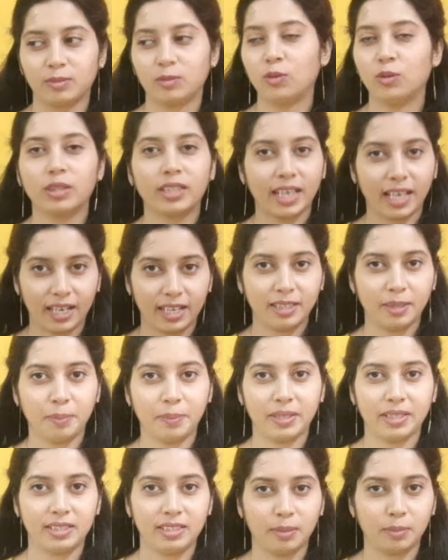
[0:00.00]
কোন খেলাতে
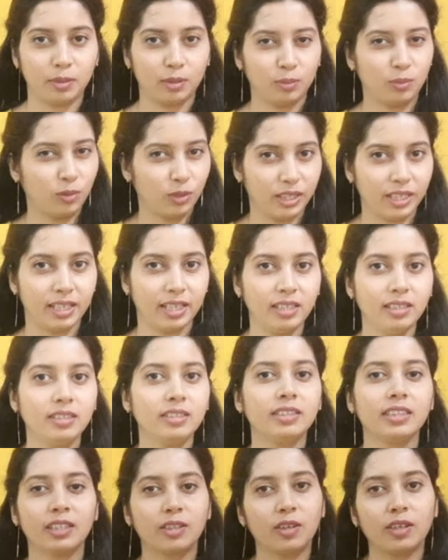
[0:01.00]
পেয়েছি আমার মনে নেই
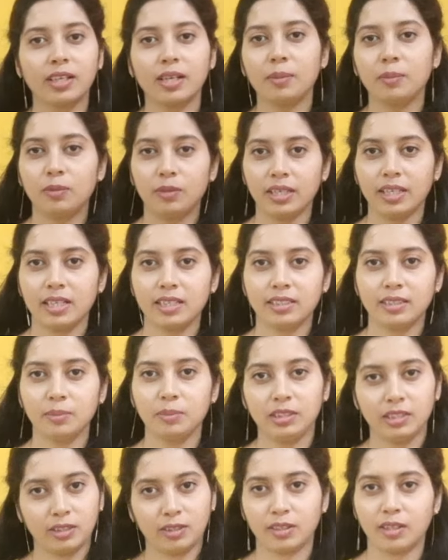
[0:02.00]
যে কটা মনে আছে
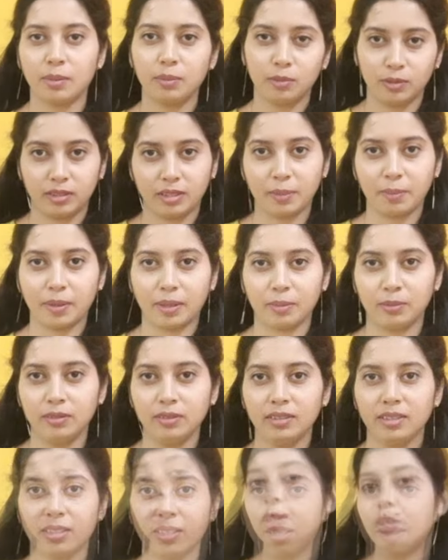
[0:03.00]
আমি সে কটা বলতে পারবো
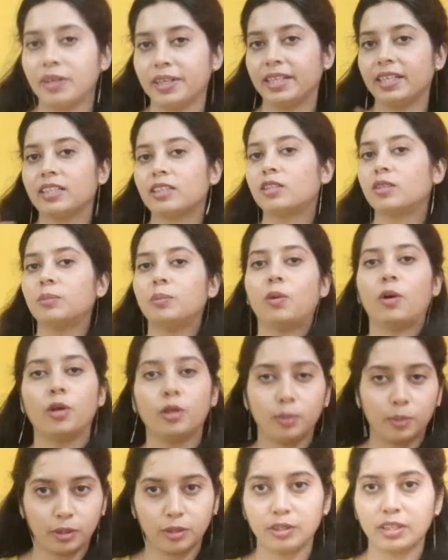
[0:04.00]
আমি অনেক
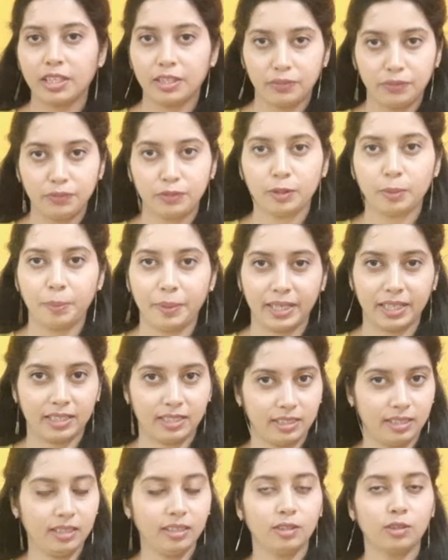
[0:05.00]
বড় বড় গিফটও
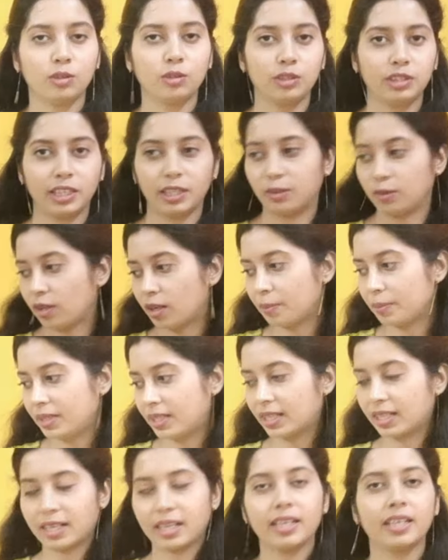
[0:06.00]
পেয়েছি তো সেগুলো আমি
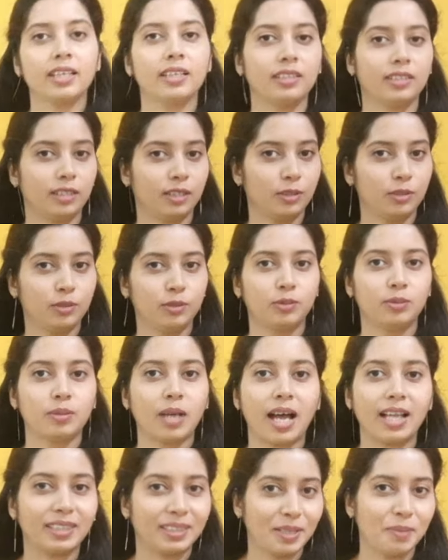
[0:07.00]
এখানে যেহেতু
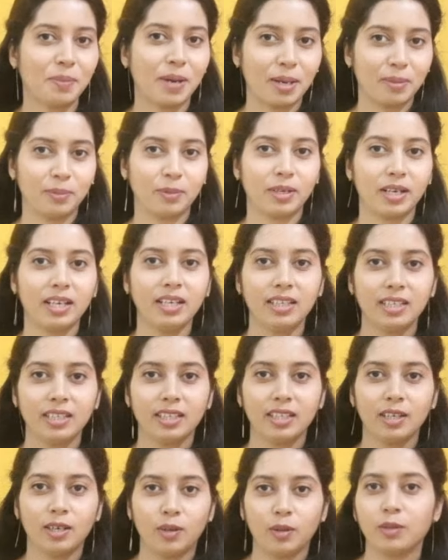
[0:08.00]
আনতে পারবো না
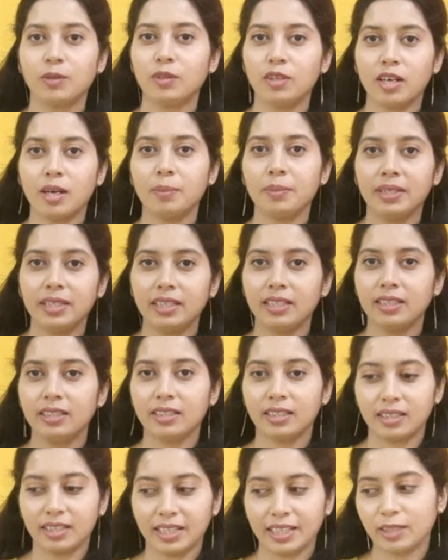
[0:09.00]
ওইগুলো আমি
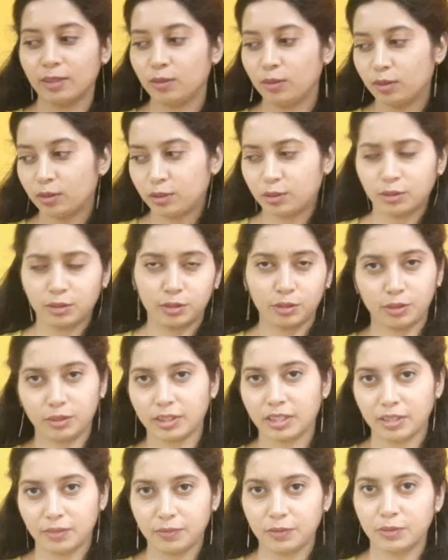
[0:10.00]
এগুলো ছোট ছোট
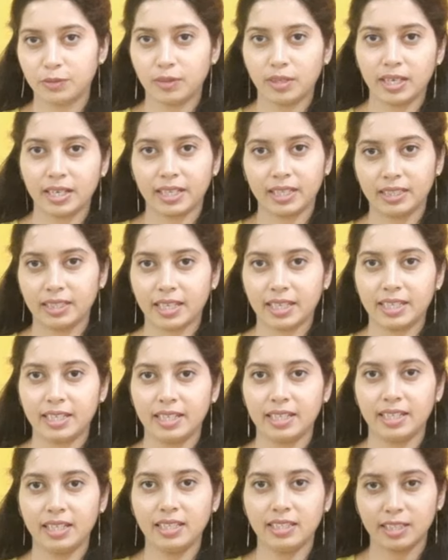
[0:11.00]
গিফটগুলো আগে
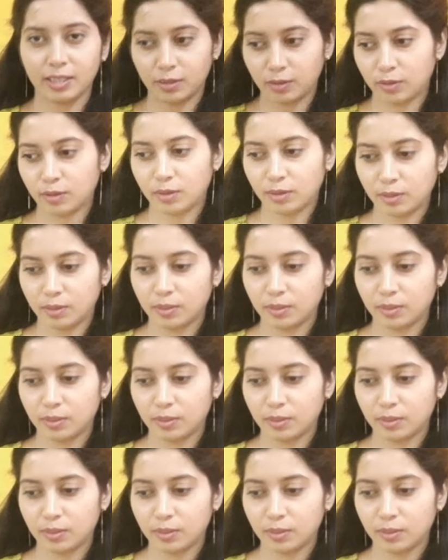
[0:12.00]
দেখিয়ে নিই যেগুলো